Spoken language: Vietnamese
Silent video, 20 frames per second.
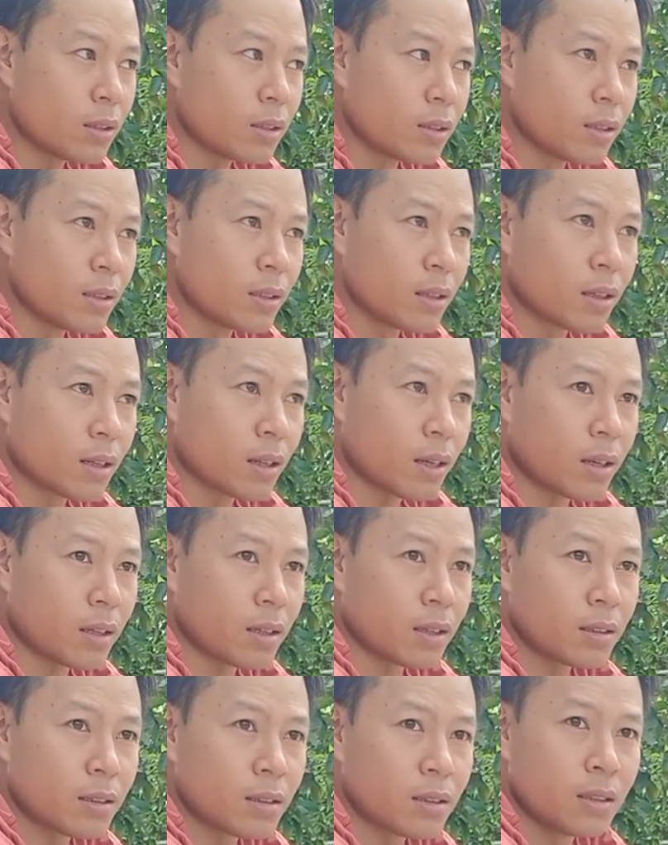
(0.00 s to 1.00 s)
thì lần này
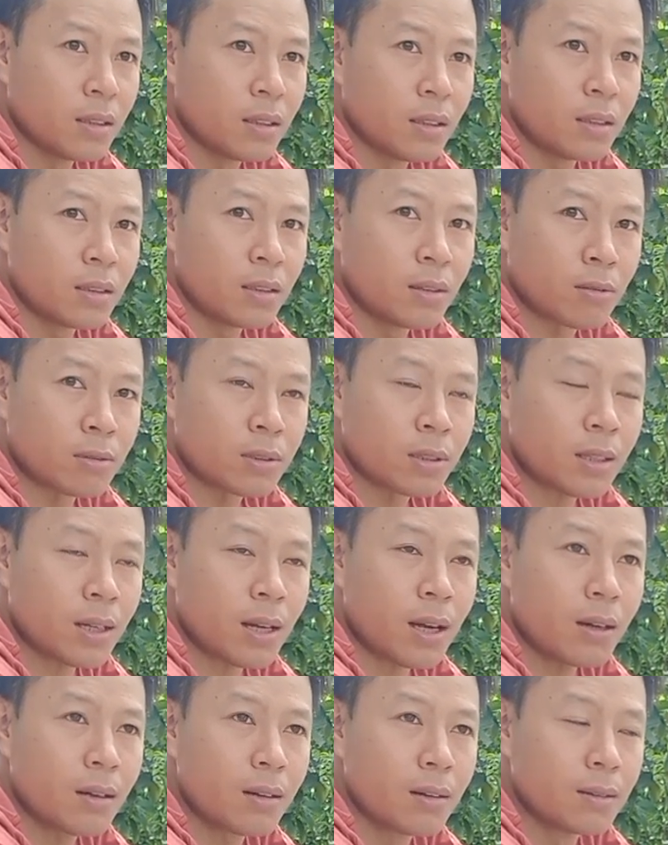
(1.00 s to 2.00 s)
thì nó sẽ
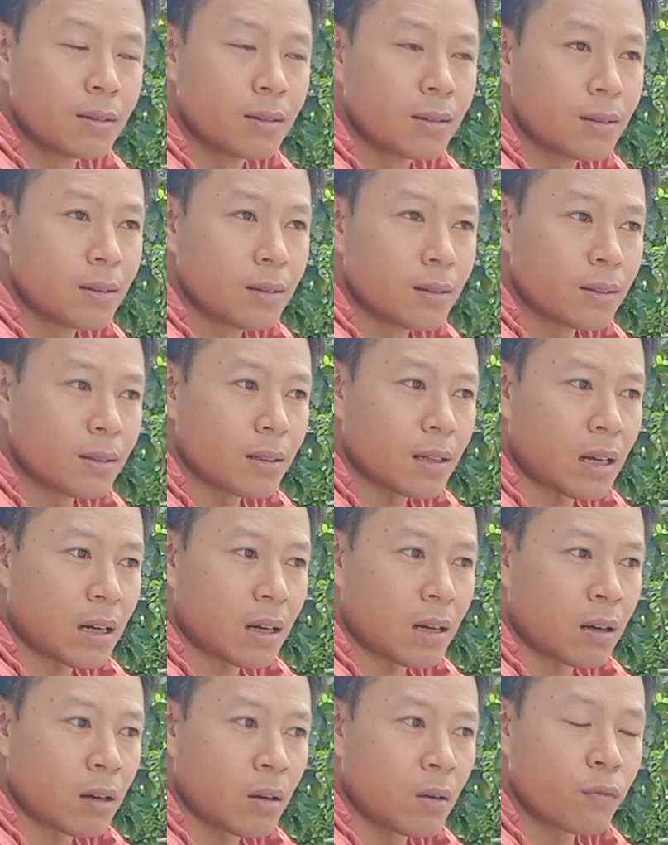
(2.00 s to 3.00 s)
khác hơn
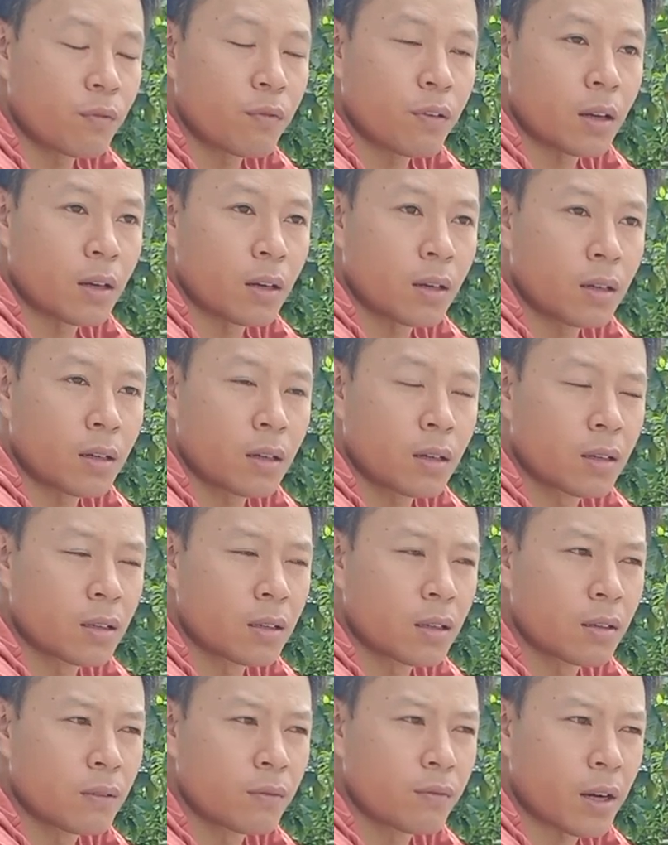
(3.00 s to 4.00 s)
là không phần cần
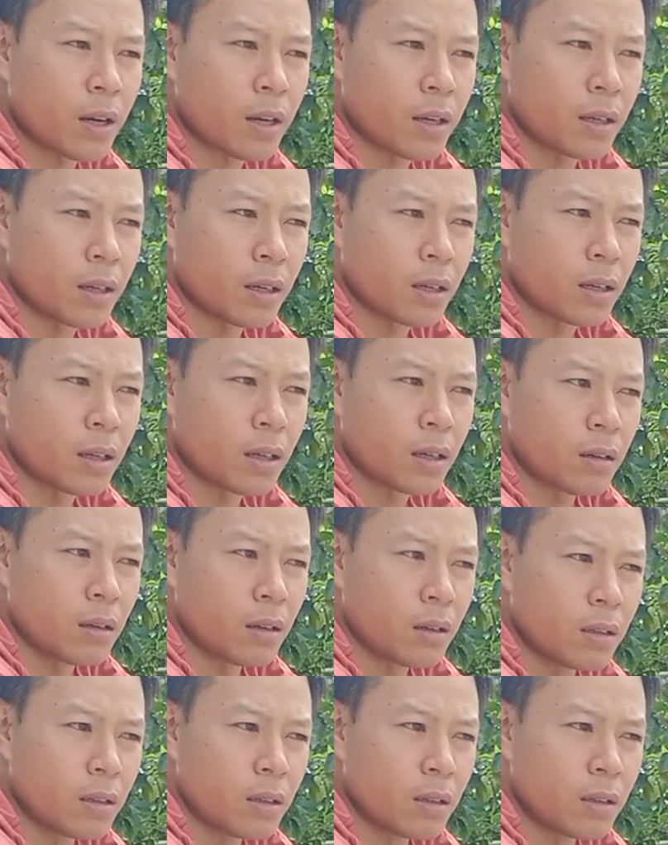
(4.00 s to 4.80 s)
cần phải à,